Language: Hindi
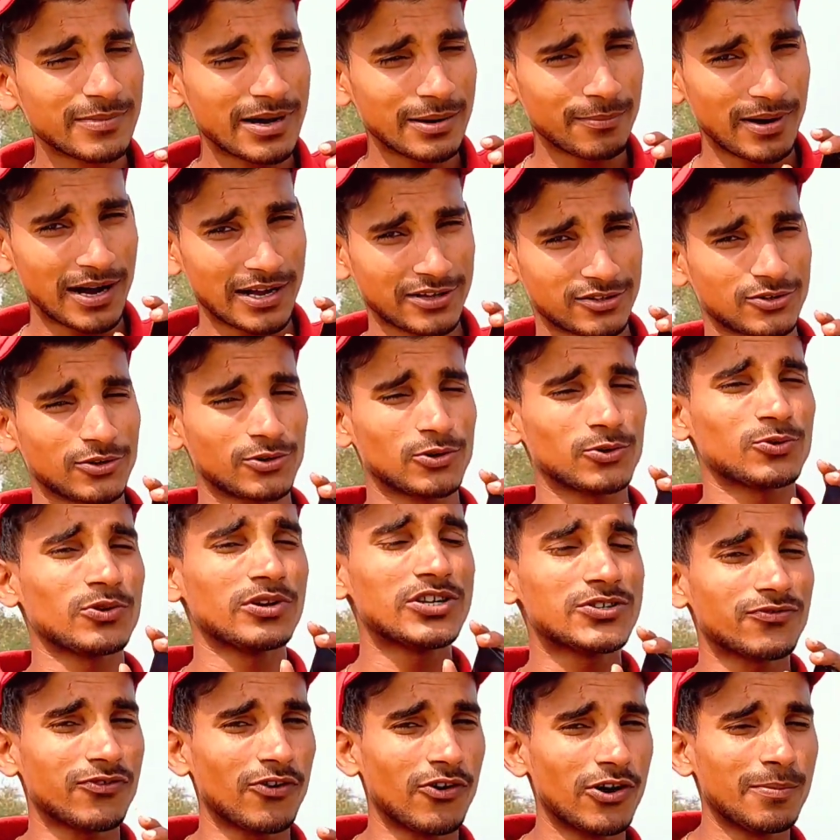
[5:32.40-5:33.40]
की मैं बात करूँ
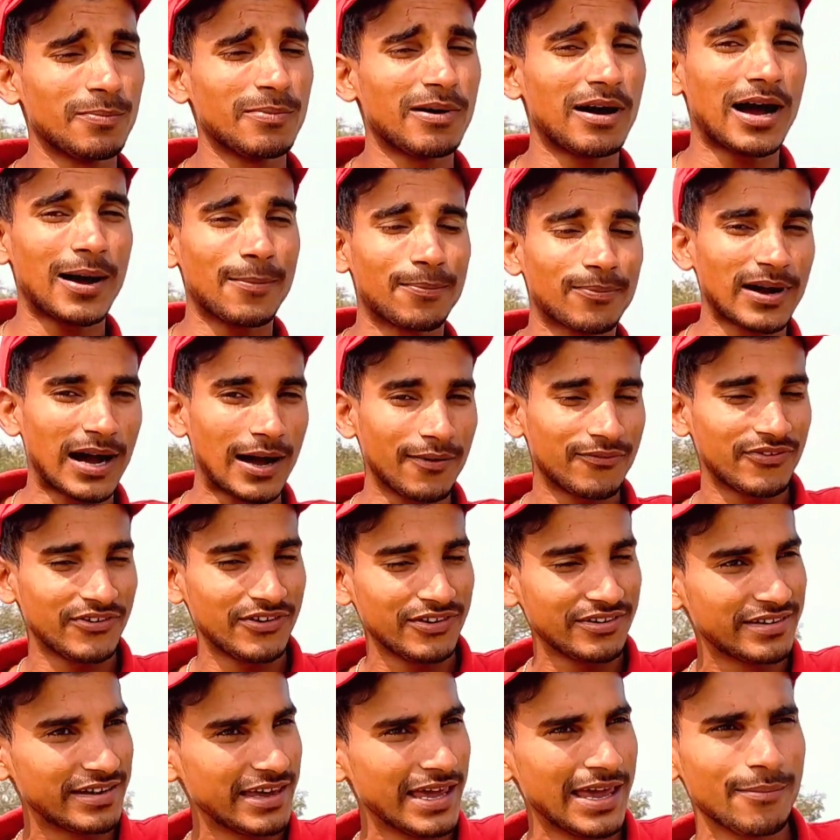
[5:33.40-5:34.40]
तो इस फ़ोन में आप
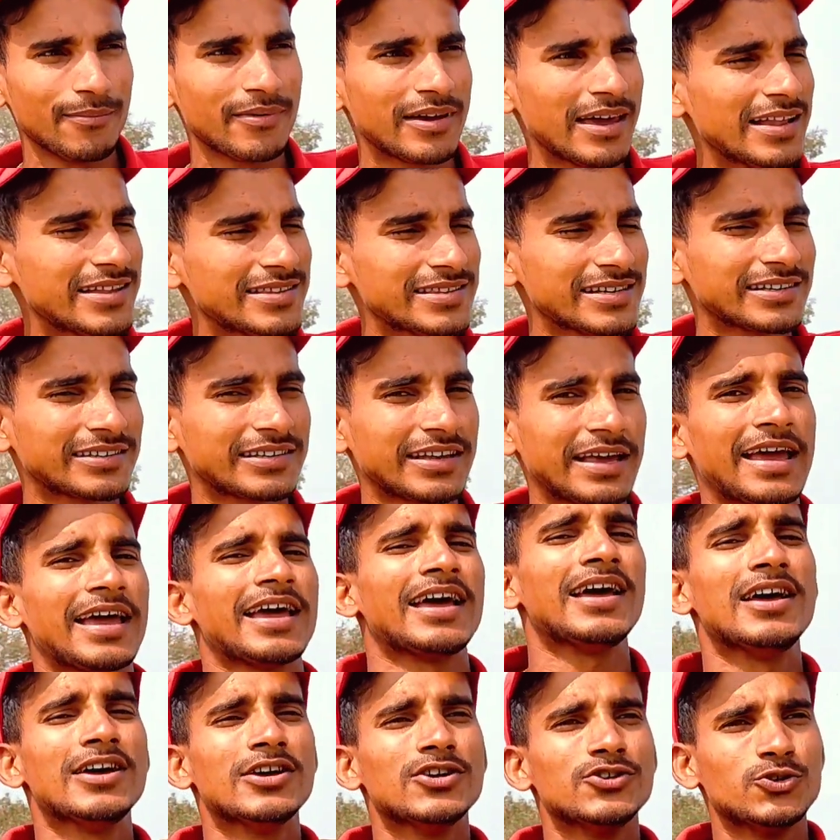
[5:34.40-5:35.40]
काफ़ी गेम खेल सकते
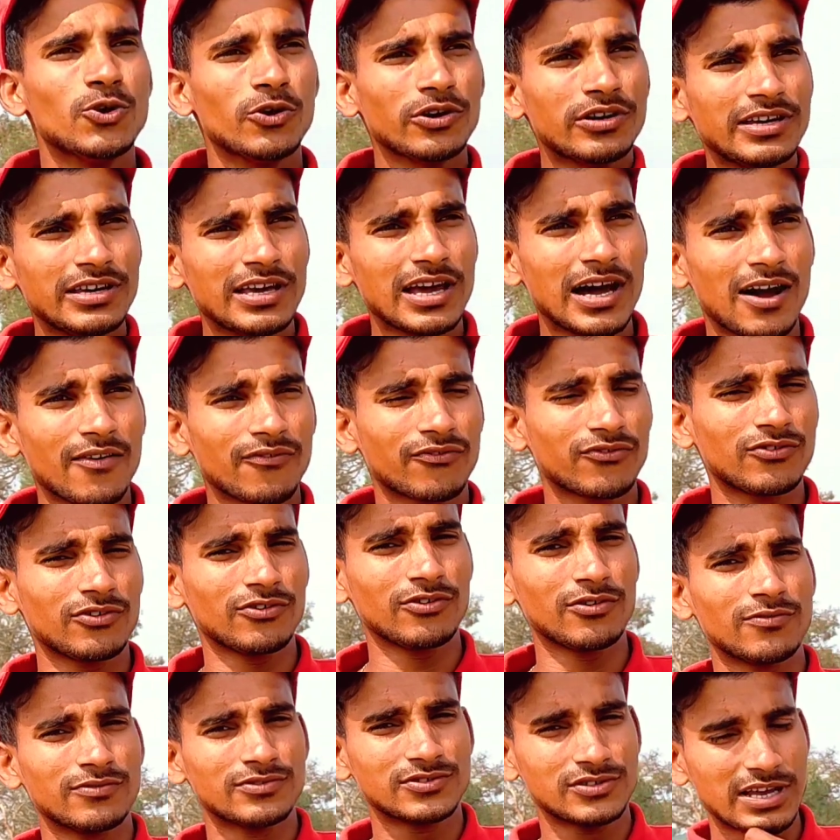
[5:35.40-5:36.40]
हैं जो कि
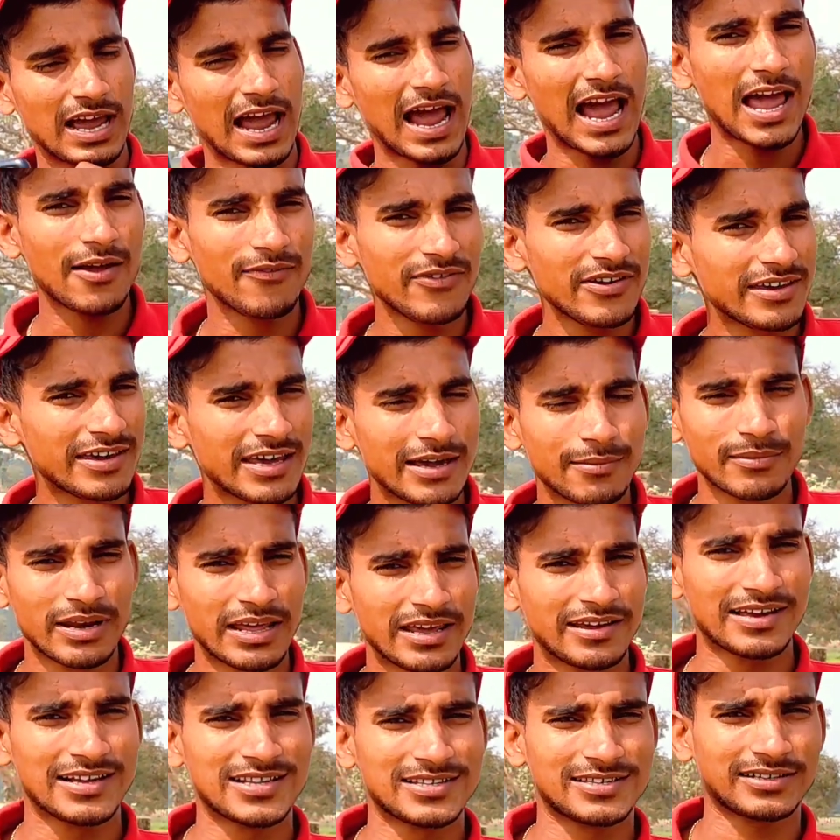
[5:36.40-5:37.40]
आपको हैवी गेम
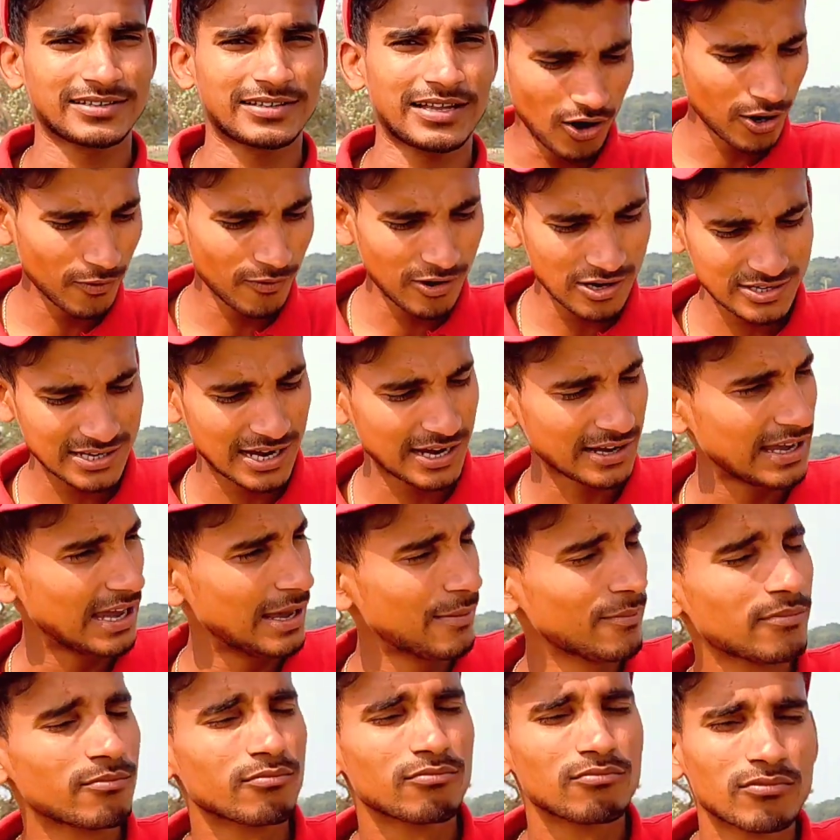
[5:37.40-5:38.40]
नहीं खेल सकते नॉर्मल सा
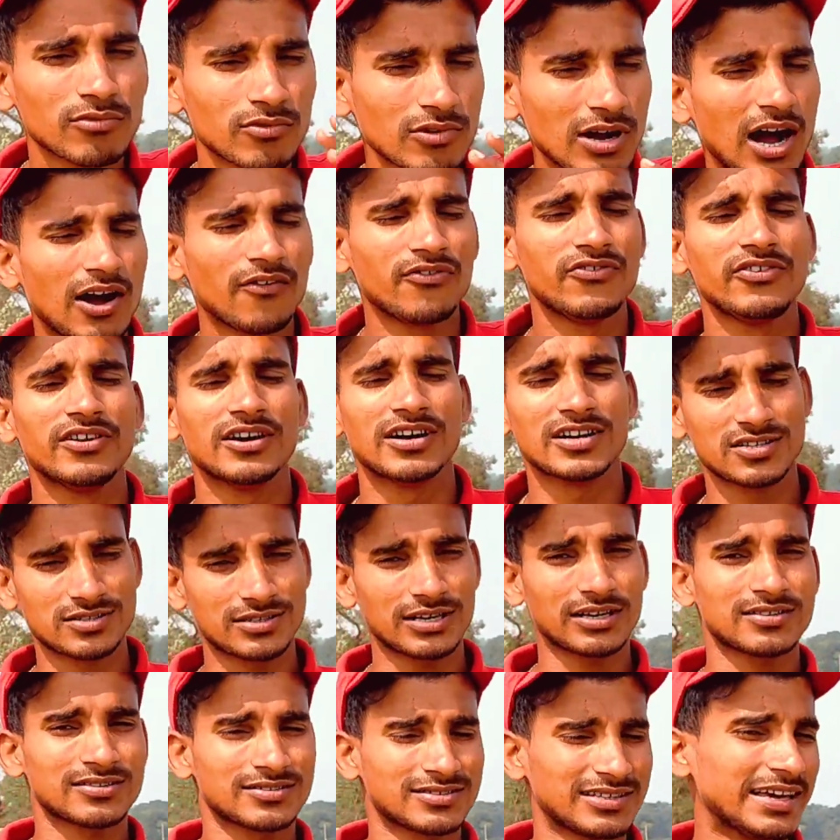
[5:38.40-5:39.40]
गेम काफ़ी हद
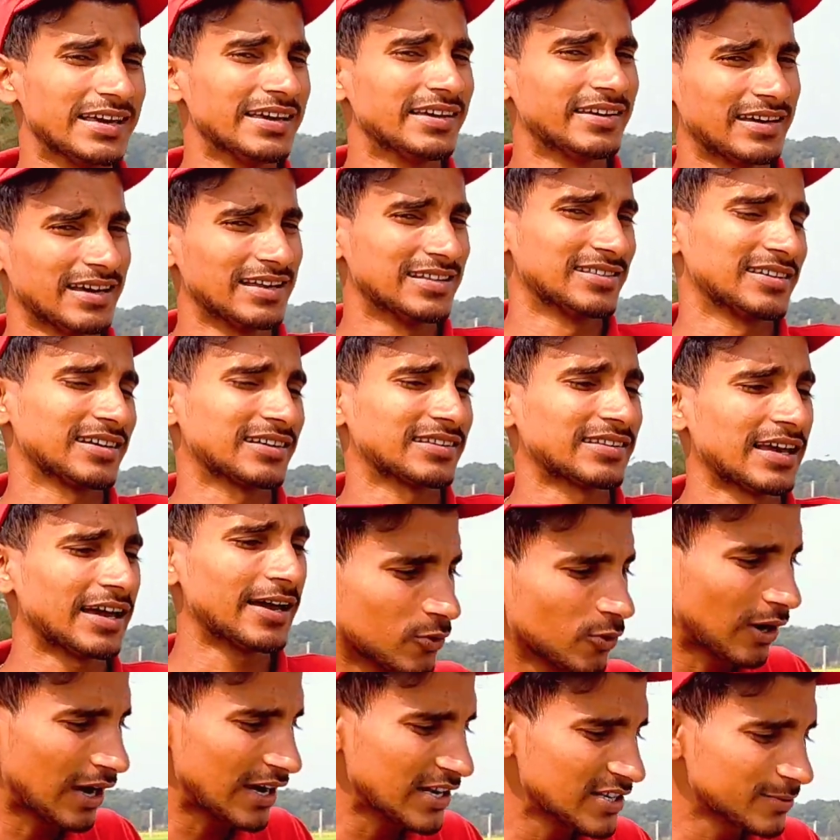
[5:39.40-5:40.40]
तक सही खेल सकते
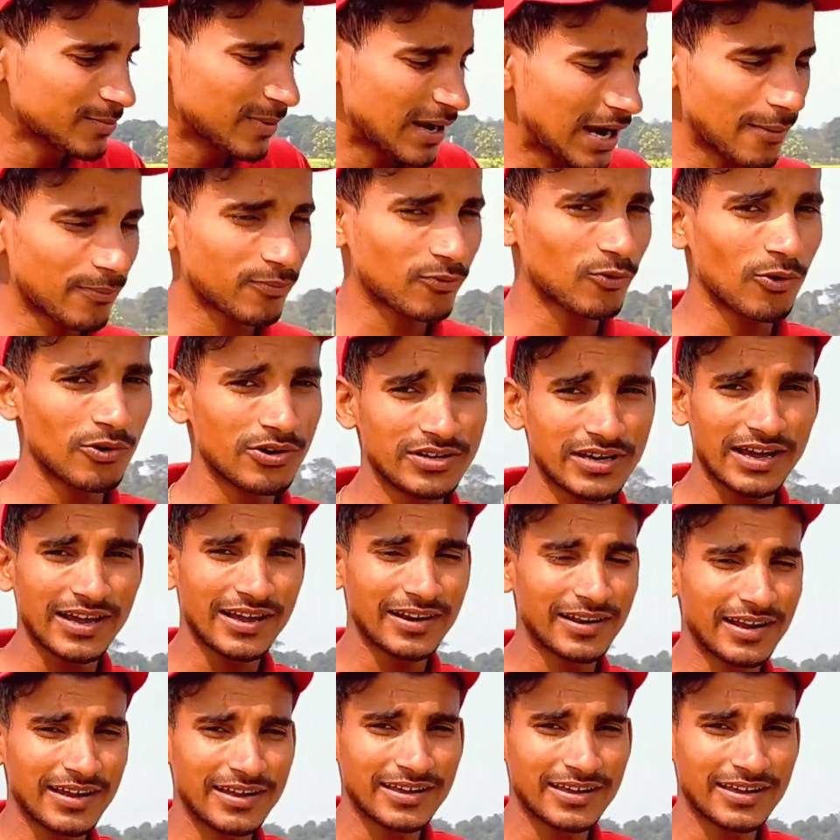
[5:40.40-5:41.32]
हैं तो गाइज मैं आपको यही